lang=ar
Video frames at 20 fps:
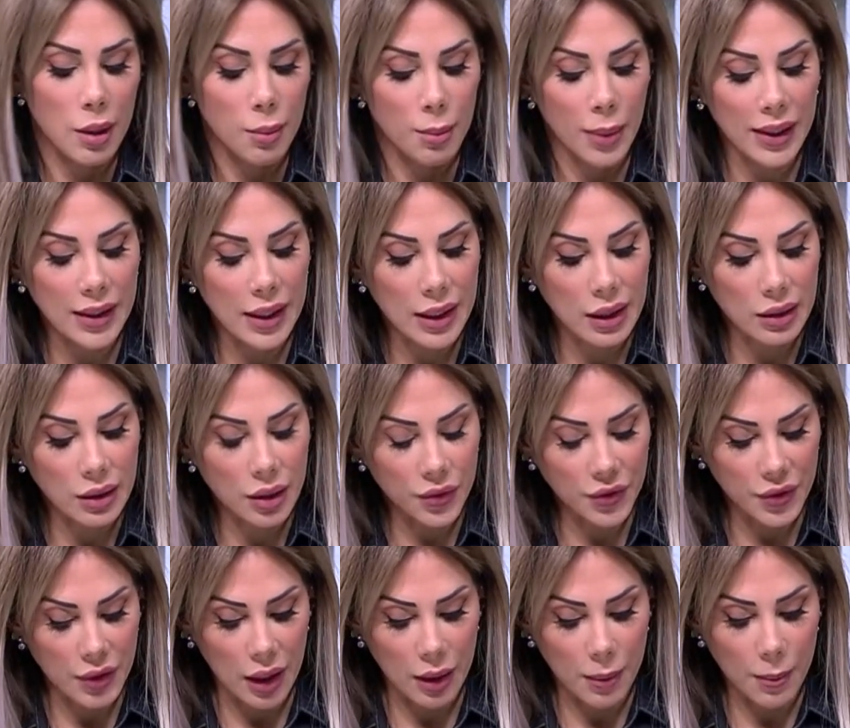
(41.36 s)
بعدين
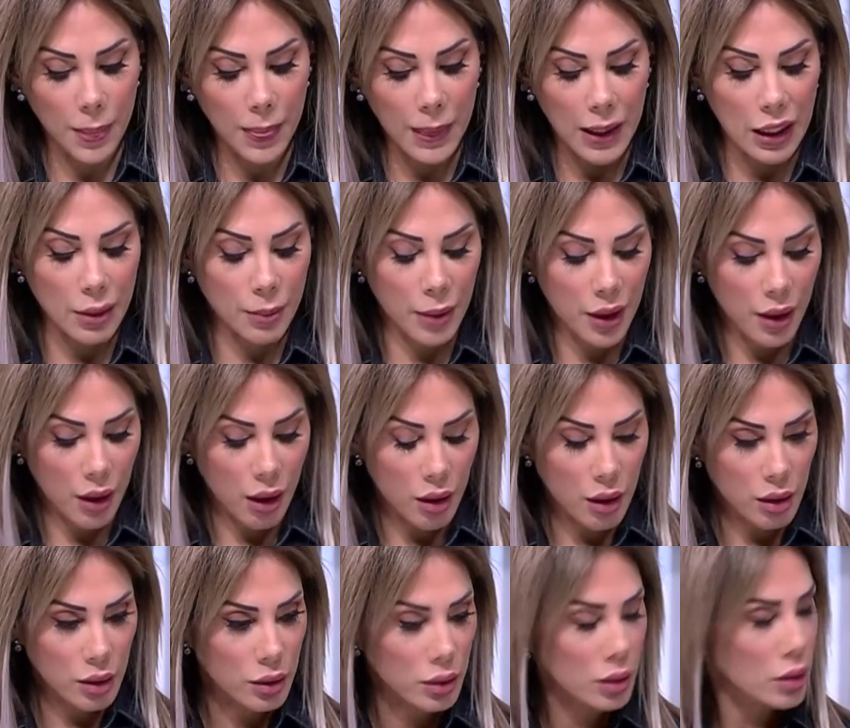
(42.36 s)
اضفنا
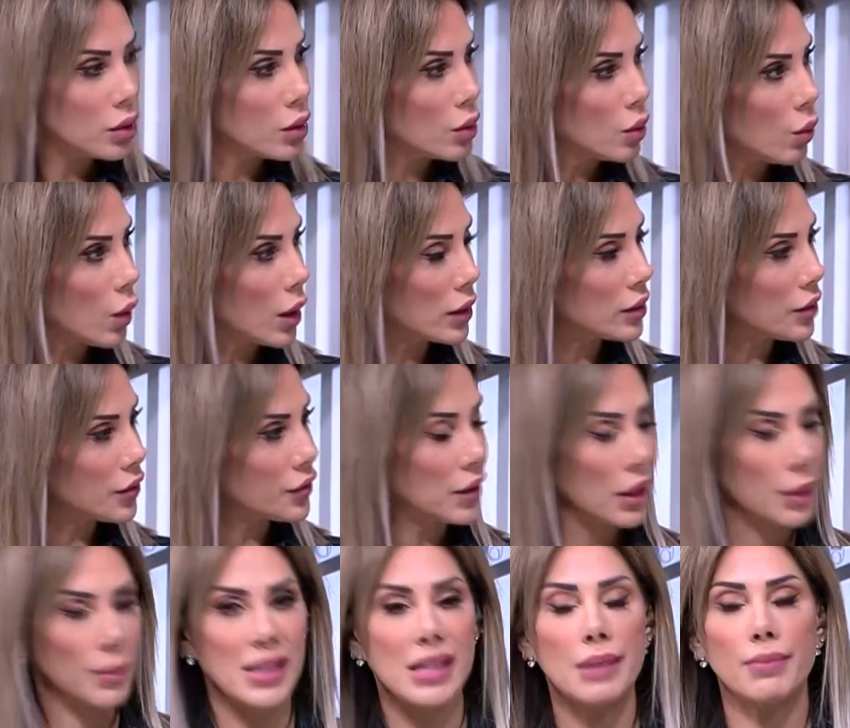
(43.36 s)
المرقه واضفنا
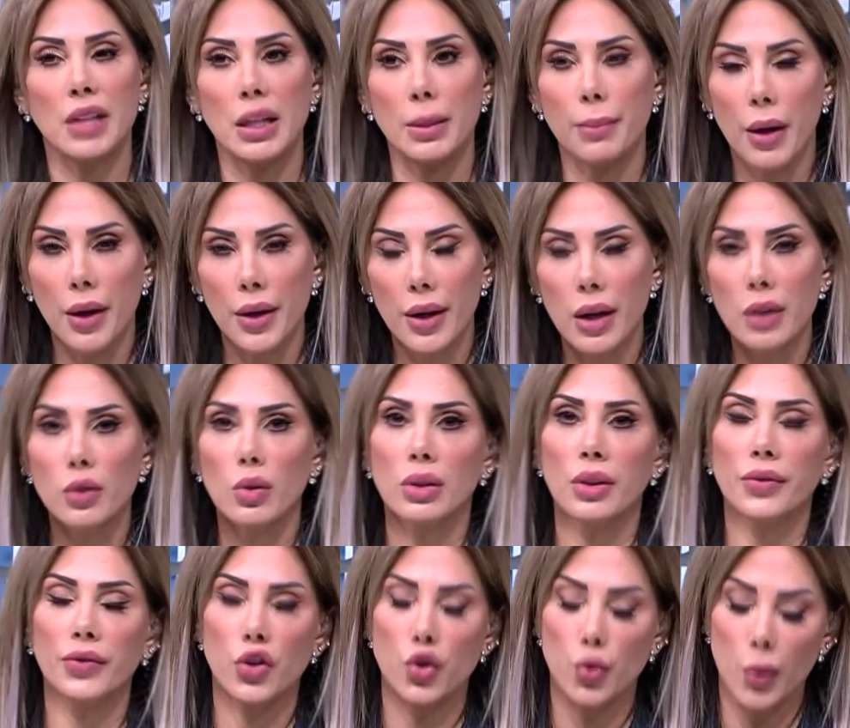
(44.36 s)
المزيد من البهارات
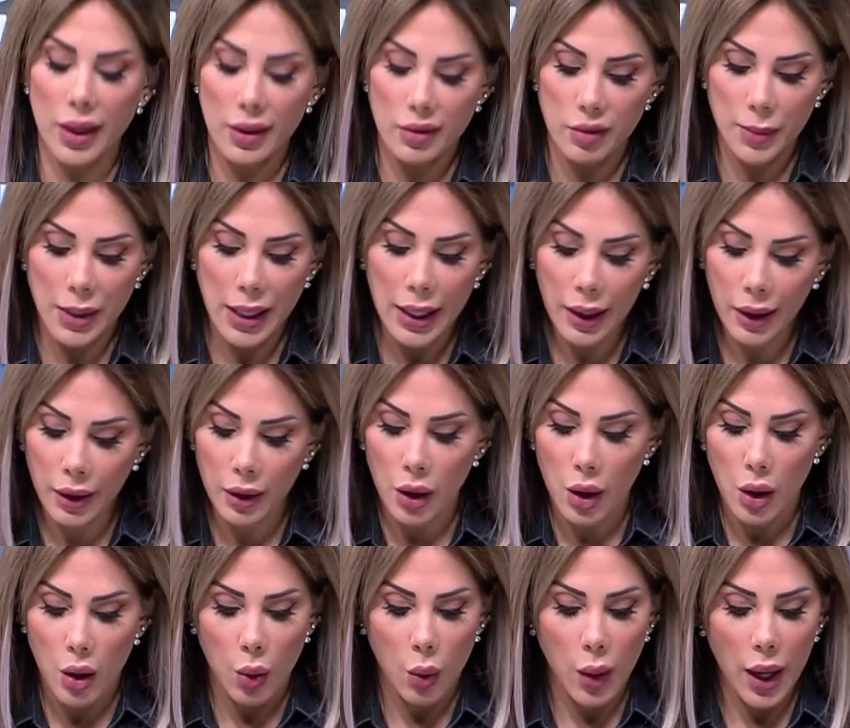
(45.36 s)
واضفنا شويه ملح
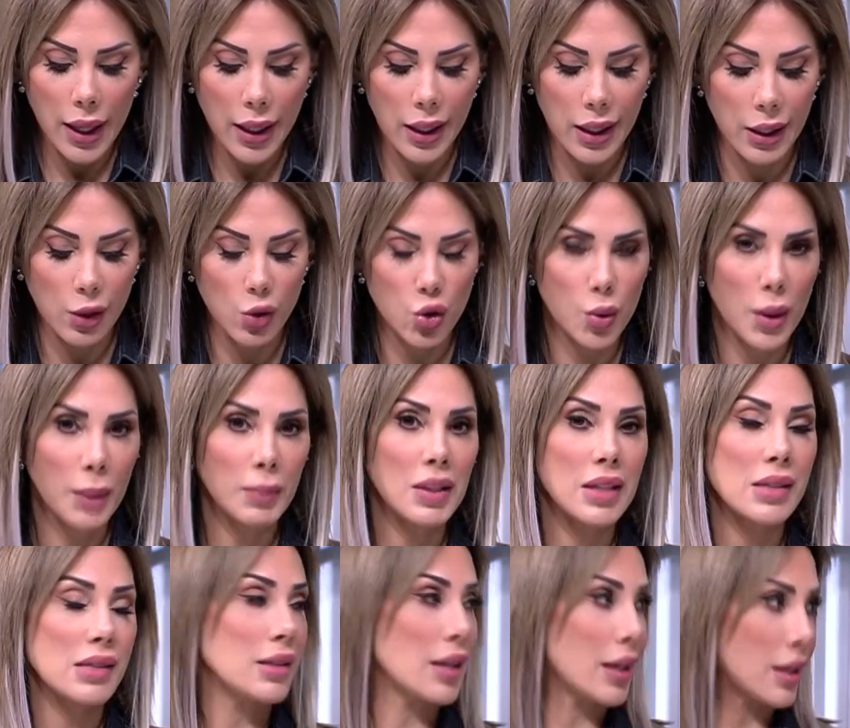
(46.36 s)
وهي هي وشوي من
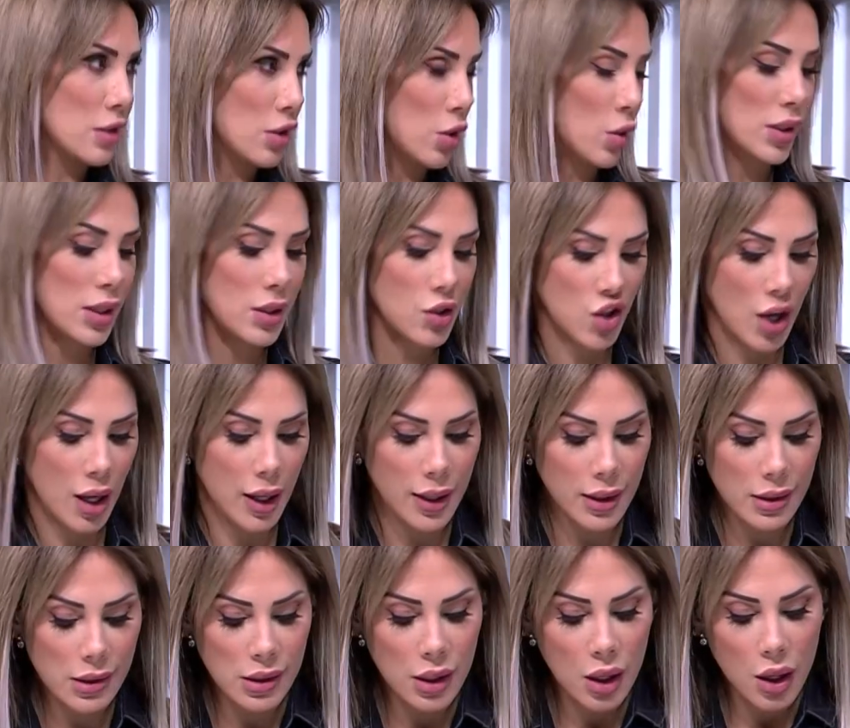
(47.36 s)
الستيك صوص
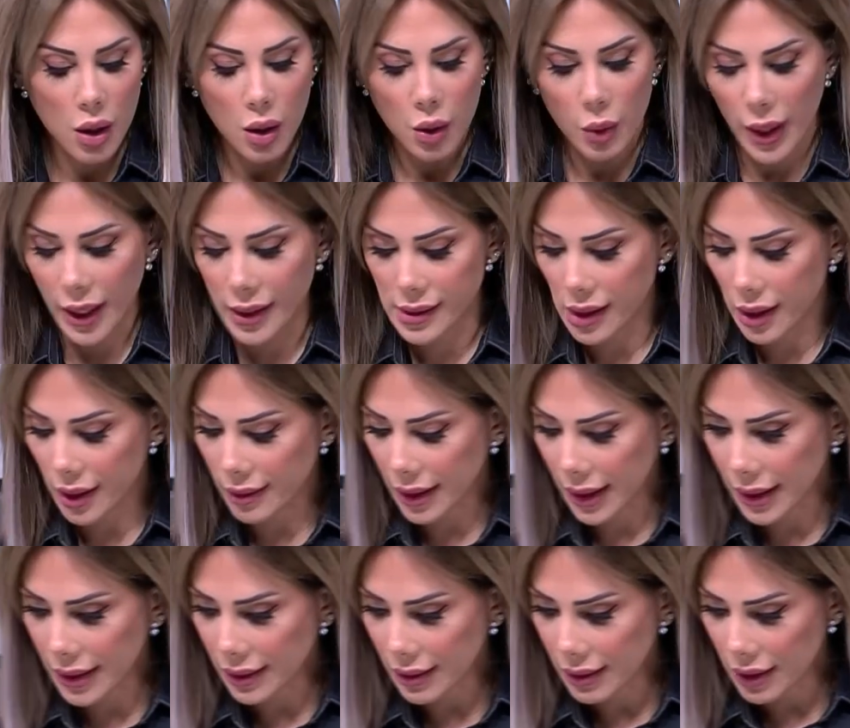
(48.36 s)
الجاهز وهيك صارت
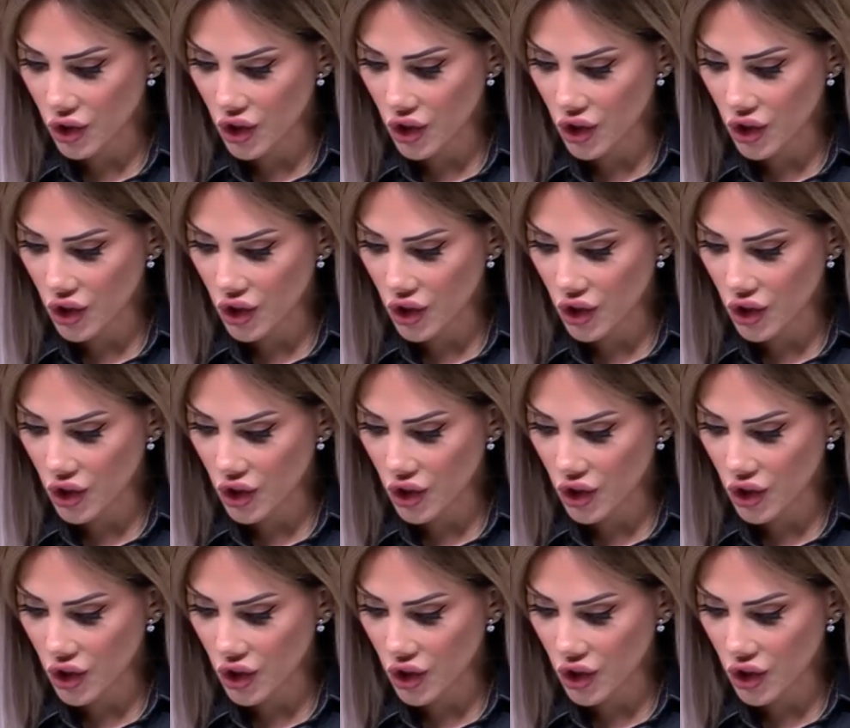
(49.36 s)
اكلتنا